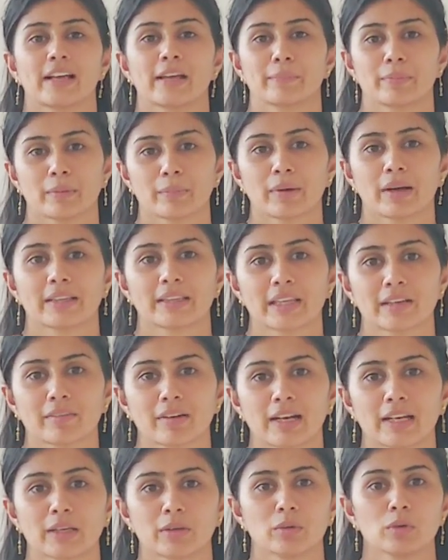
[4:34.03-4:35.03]
कलाई पर बांधने
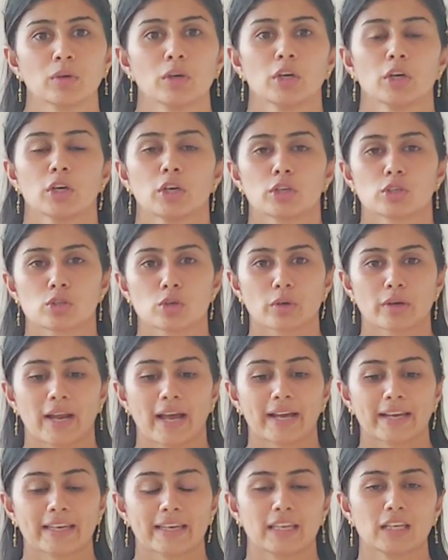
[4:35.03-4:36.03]
वाली हूँ जो
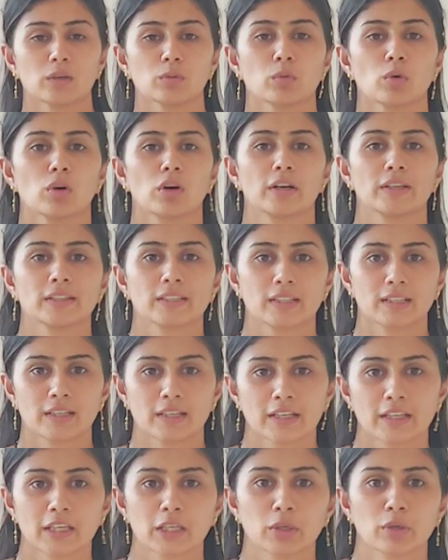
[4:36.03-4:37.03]
राखी वो अंध
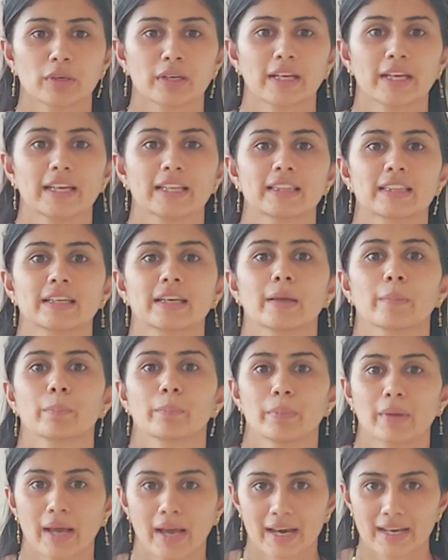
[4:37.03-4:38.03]
लड़कियों ने इतने
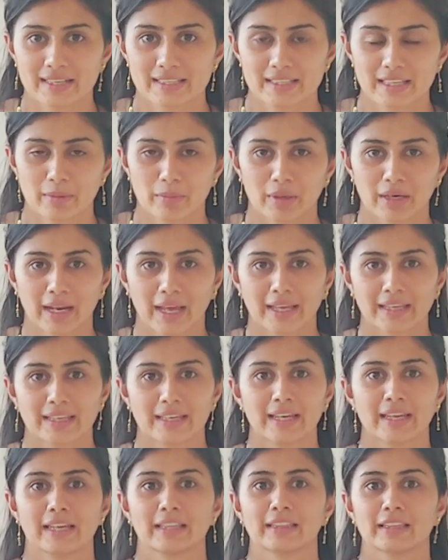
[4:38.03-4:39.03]
प्यार से बनाई
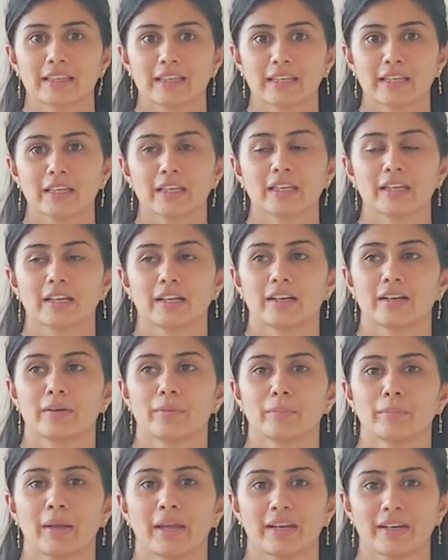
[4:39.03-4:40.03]
है इतनी
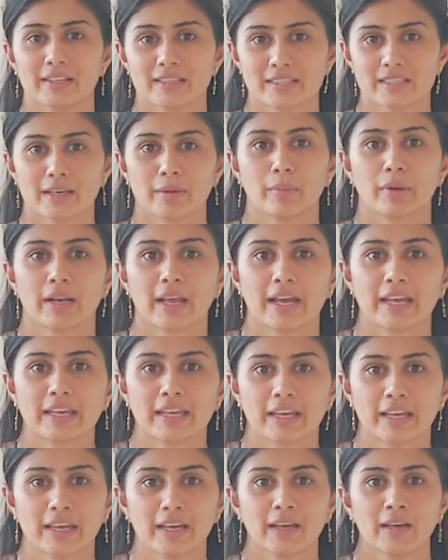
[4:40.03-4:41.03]
मेहनत से बनाई
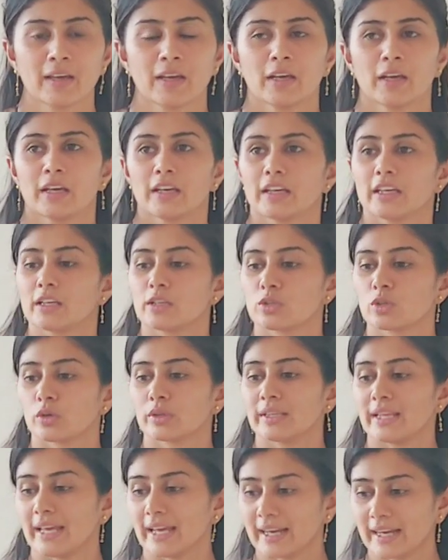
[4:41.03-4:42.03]
है कि जो
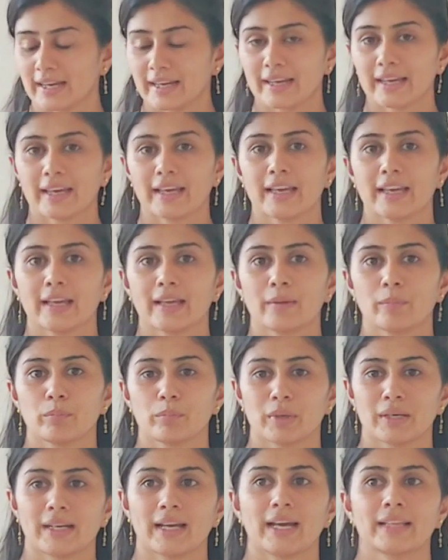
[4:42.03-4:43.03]
देख के
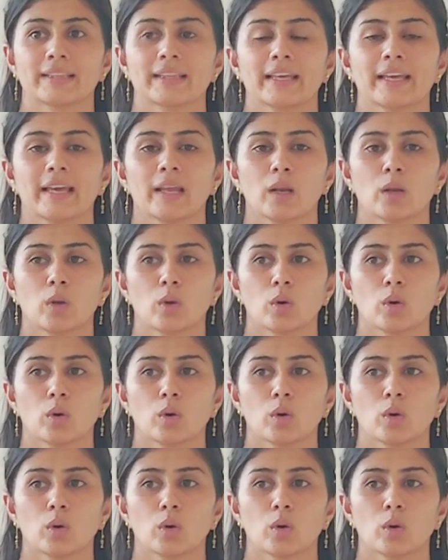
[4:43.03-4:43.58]
बनाते हैं